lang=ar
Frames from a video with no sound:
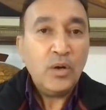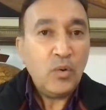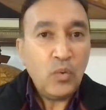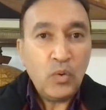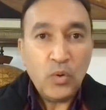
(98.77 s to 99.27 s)

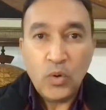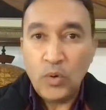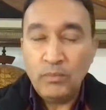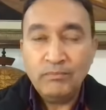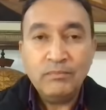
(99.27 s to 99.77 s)

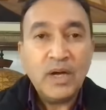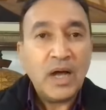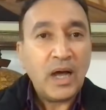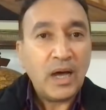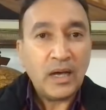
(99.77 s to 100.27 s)
كلهم
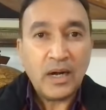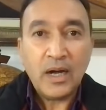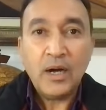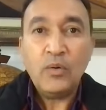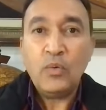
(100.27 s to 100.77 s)

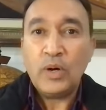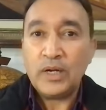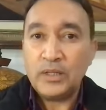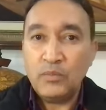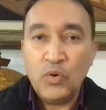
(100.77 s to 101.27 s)
قراو
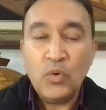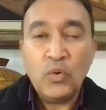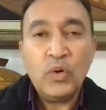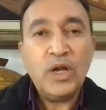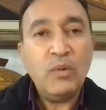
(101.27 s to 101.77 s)
خدموا
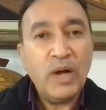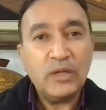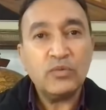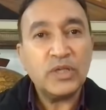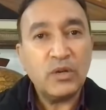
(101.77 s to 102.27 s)
كل
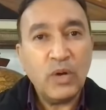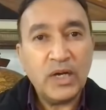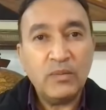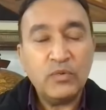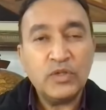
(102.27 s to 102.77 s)
واحد وصل لواحد
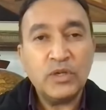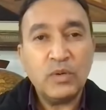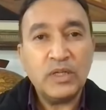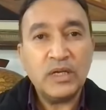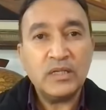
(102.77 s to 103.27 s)

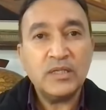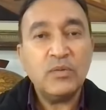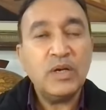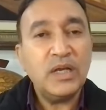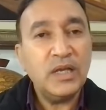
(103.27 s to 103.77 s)
المستوى دراسي
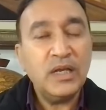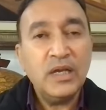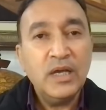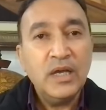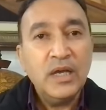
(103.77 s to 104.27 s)
ولكن
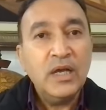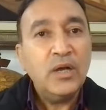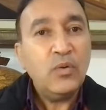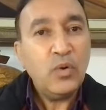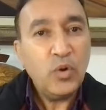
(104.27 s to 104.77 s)

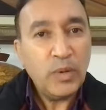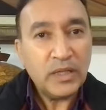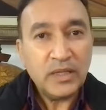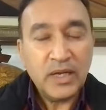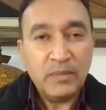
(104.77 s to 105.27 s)
كلهم
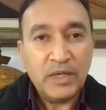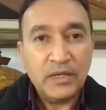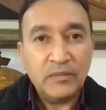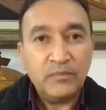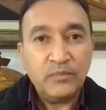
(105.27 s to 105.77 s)

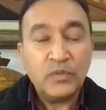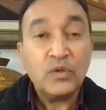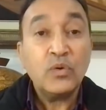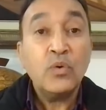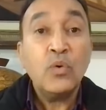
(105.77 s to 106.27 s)
خدامين
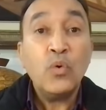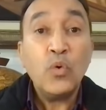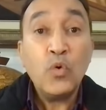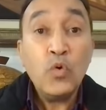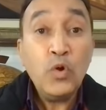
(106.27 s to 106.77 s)

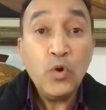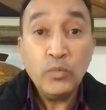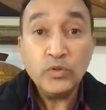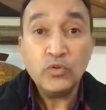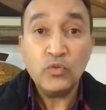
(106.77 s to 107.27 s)

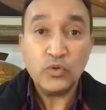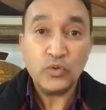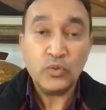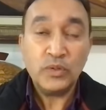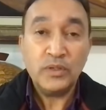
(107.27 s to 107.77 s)
وكلهم تزوجوا